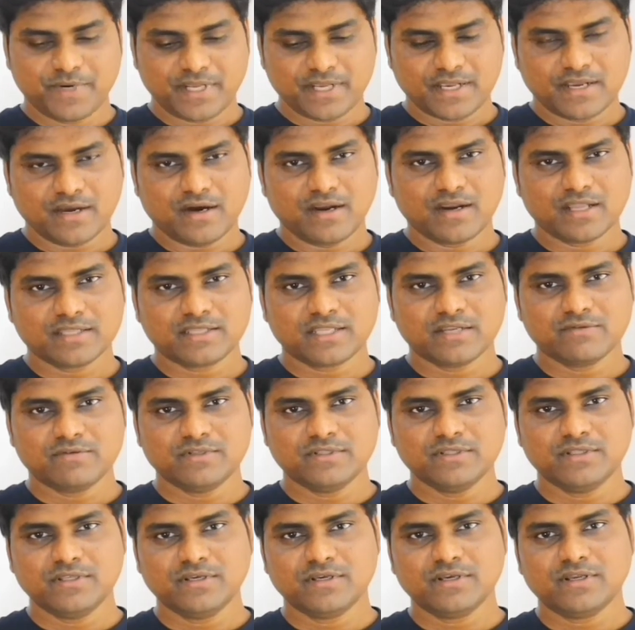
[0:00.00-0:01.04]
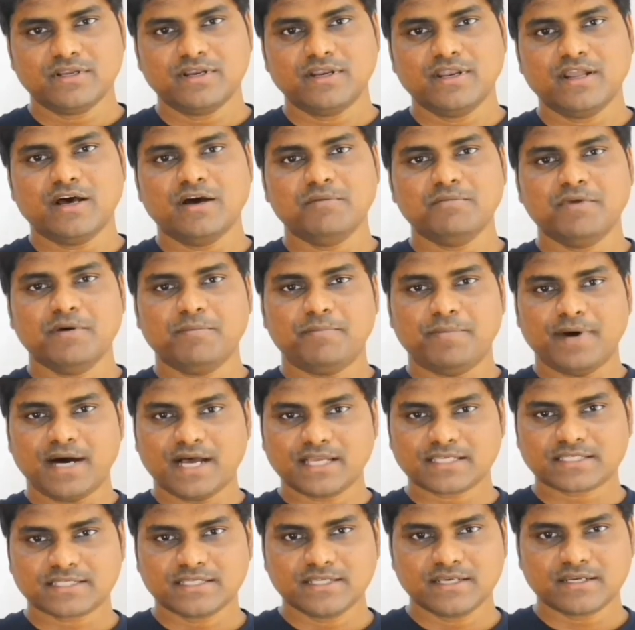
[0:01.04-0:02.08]
எப்படி காலத்தில் வந்து நாம்
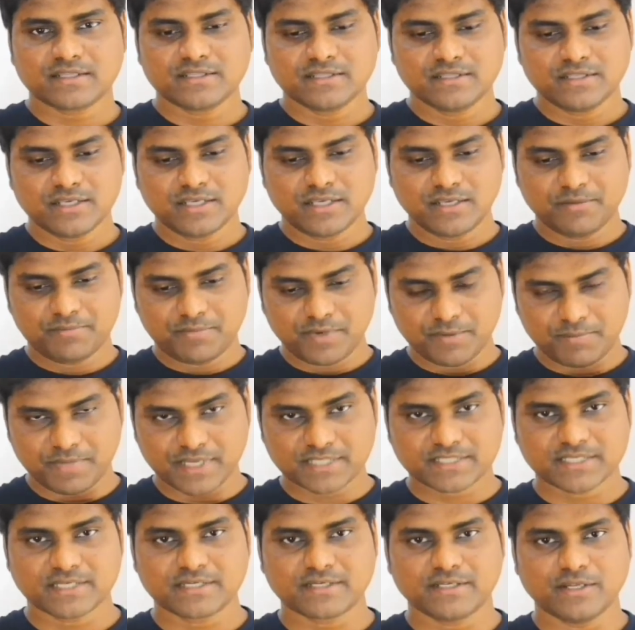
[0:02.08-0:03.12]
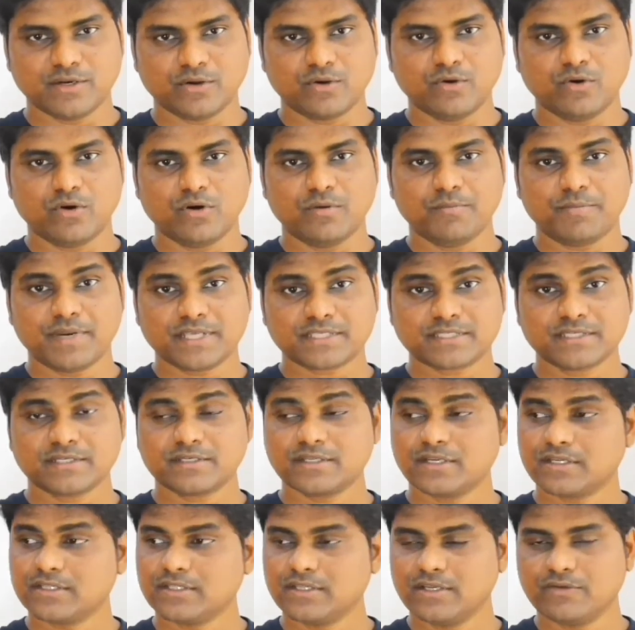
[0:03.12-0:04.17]
பாஸ்ட்லேருந்து இப்போ பிரசன்ட்ல இருக்கோம்
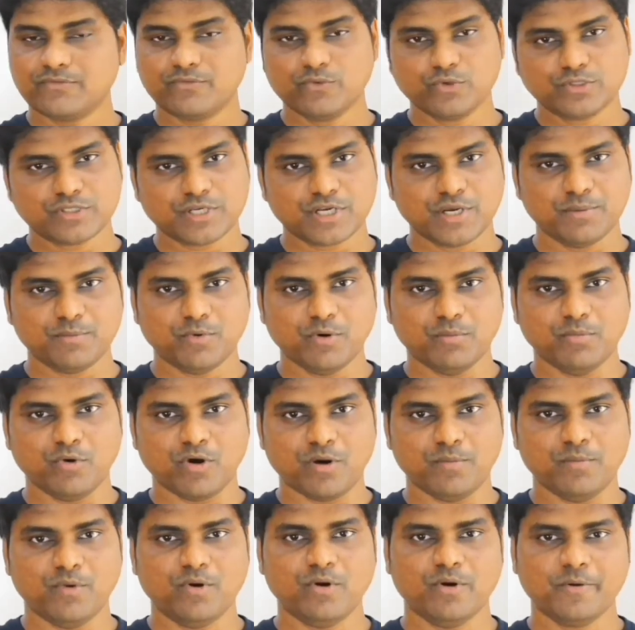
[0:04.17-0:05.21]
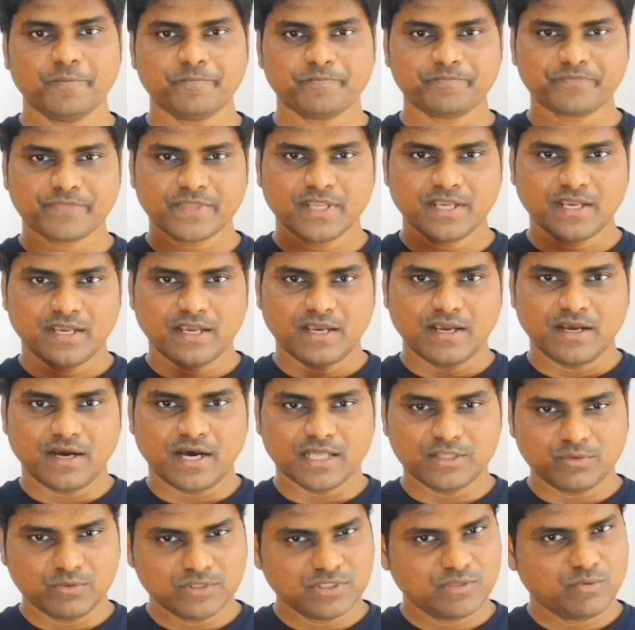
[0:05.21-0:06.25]
இருந்து இந்த ஃப்யூச்சருக்கு போக போகிறோமோ
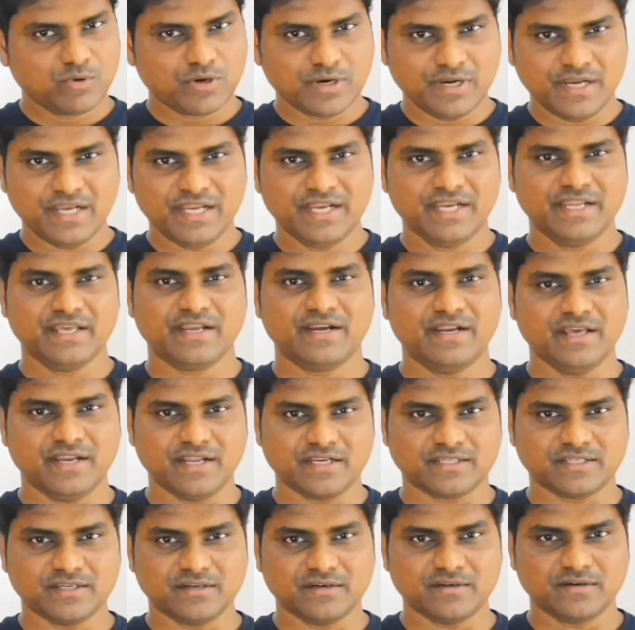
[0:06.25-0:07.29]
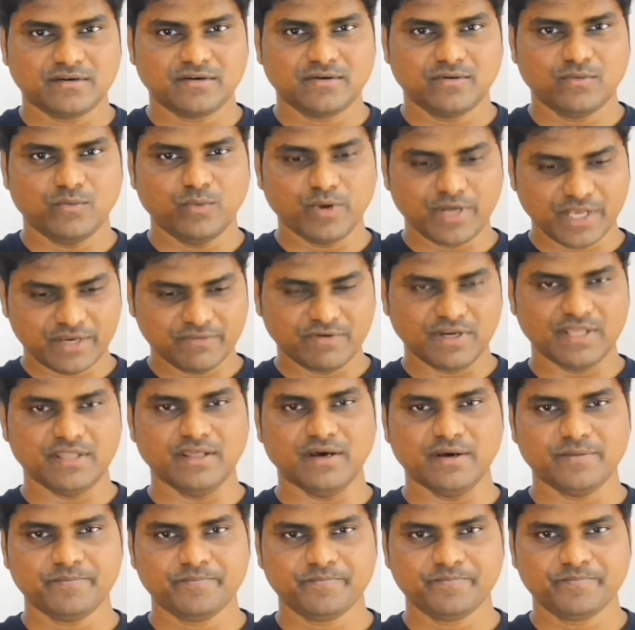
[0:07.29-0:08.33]
அது வந்து ஒரு லீனியர் டைரக்ஷன் ஒரே
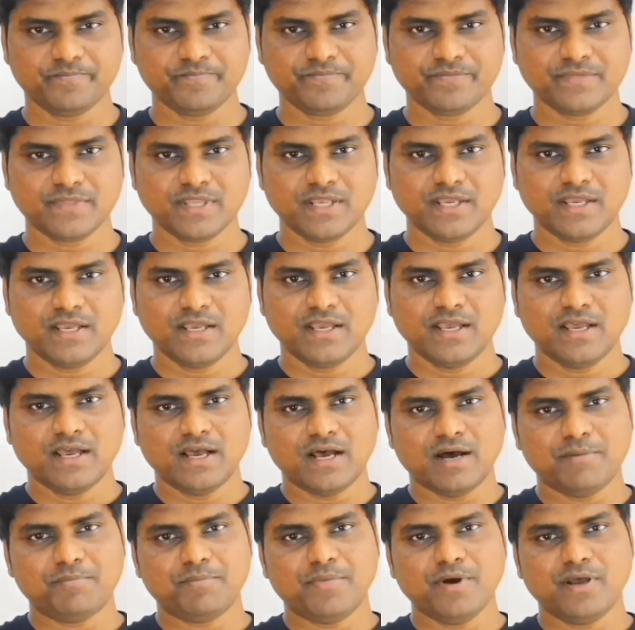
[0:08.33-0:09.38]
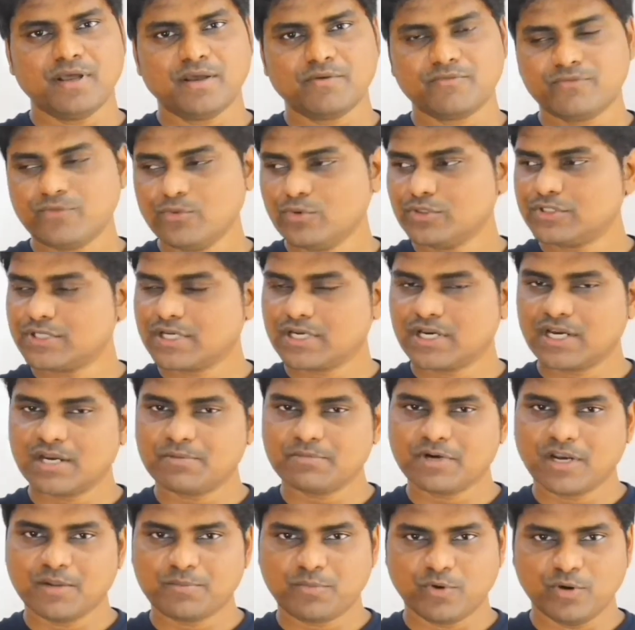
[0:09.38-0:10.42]
வழி தான் அப்போ
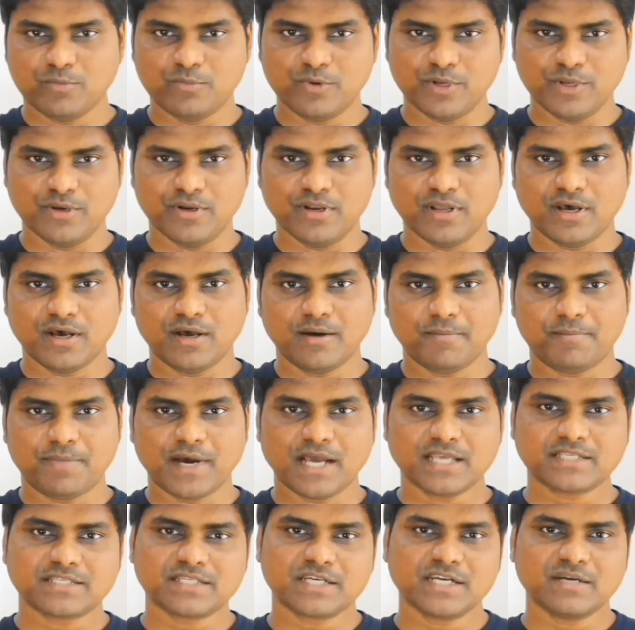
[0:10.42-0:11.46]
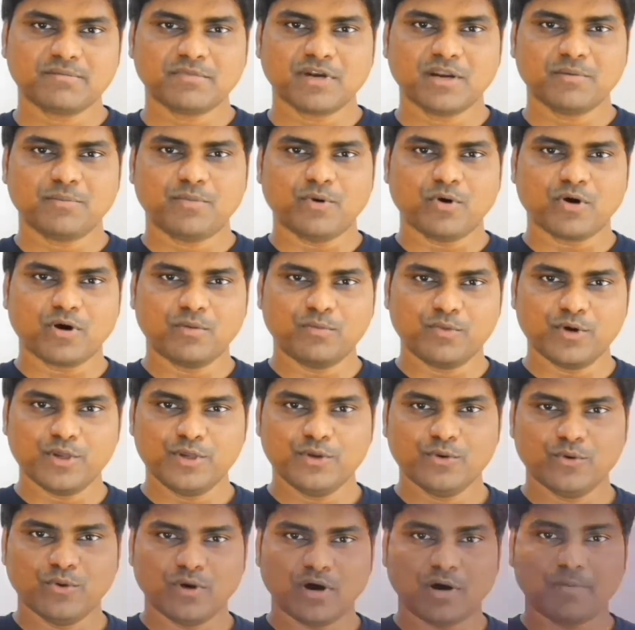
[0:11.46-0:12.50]
ஃப்யூச்சருக்கு நம்மளால் போக முடியும்னா பாஸ்ட்டுக்கு நம்மளால் போக
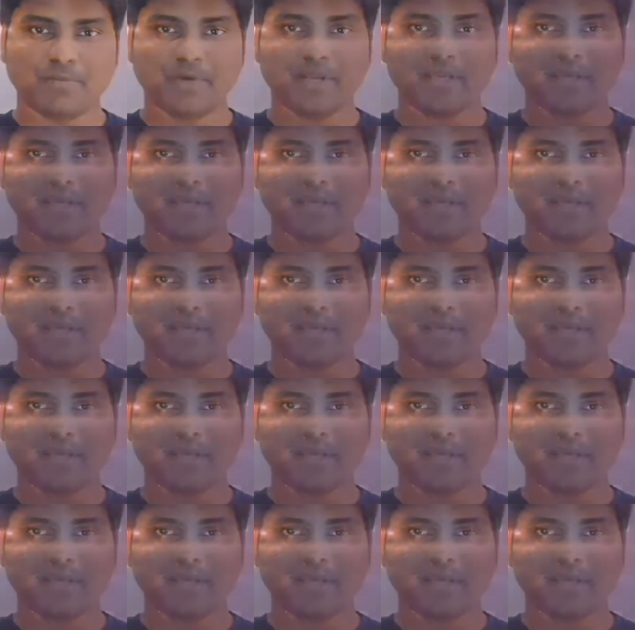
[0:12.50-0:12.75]
முடியும்